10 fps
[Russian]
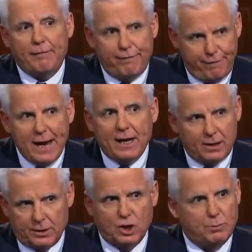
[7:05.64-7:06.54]
Там
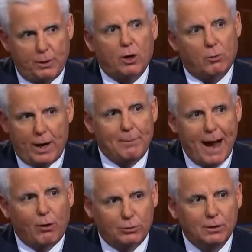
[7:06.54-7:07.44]
известно все и
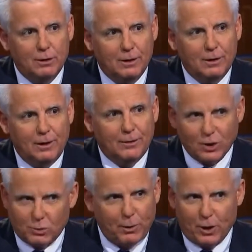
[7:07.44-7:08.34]
про каждого.
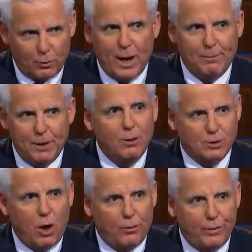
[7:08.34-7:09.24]
Демоны
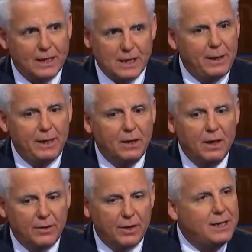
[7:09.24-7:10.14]
знали, у кого есть
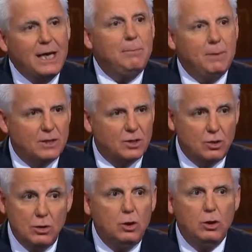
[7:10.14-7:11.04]
власть, а у кого ее
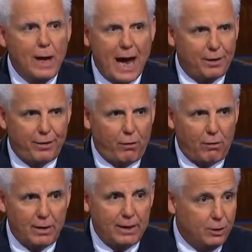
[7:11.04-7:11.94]
нет. Нам
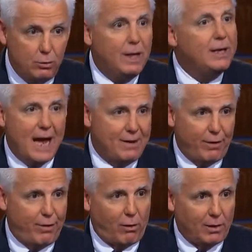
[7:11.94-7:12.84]
нужно входить в
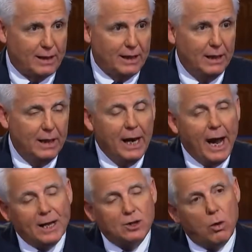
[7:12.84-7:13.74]
сферу святости с
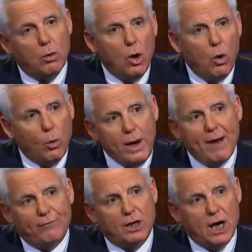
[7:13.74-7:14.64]
покаянием
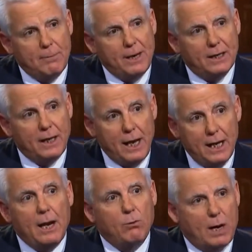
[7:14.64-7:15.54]
и с
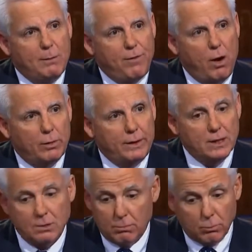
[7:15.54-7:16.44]
полным пониманием
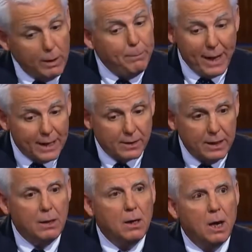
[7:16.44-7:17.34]
того, что
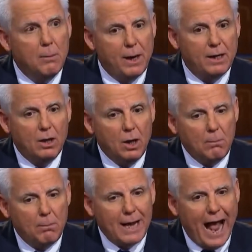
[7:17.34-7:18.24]
Божья благодать
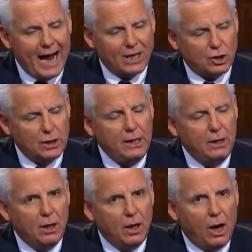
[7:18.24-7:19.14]
не дает нам
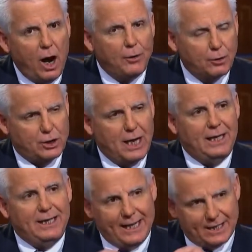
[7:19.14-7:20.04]
права грешить.
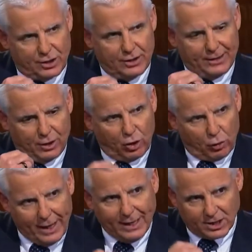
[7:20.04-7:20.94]

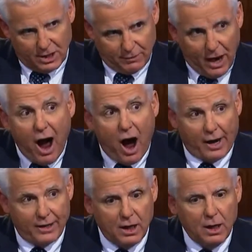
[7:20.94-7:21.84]
Мы можем стать
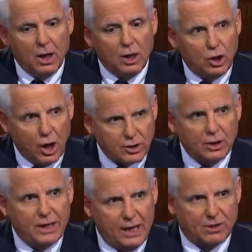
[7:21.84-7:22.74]
выше греха,
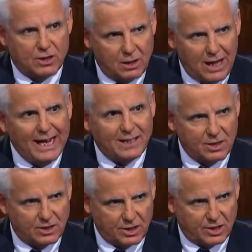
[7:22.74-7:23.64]
занять
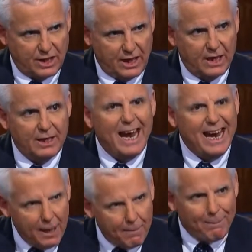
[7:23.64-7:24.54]
праведную
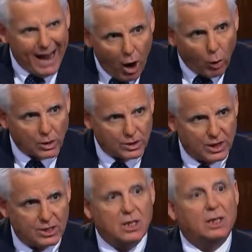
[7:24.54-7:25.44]
позицию в
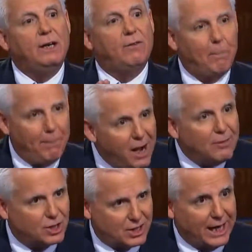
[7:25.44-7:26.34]
небесном суде
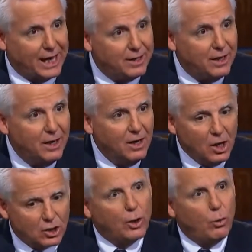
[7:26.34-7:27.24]
и увидеть,
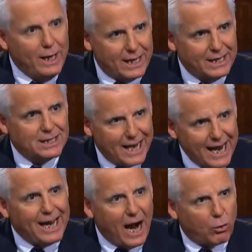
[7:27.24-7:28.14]
как как
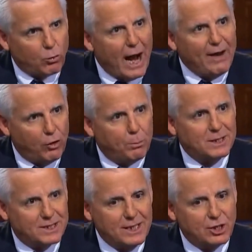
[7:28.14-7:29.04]
совершается Божья
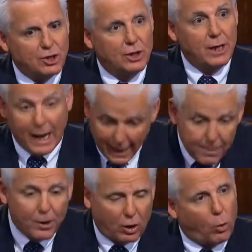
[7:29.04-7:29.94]
воля уже
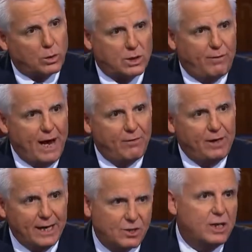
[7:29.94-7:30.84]
здесь, на
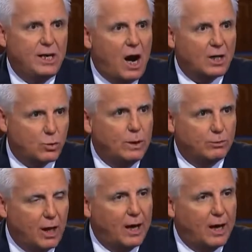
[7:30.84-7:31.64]
этой земле.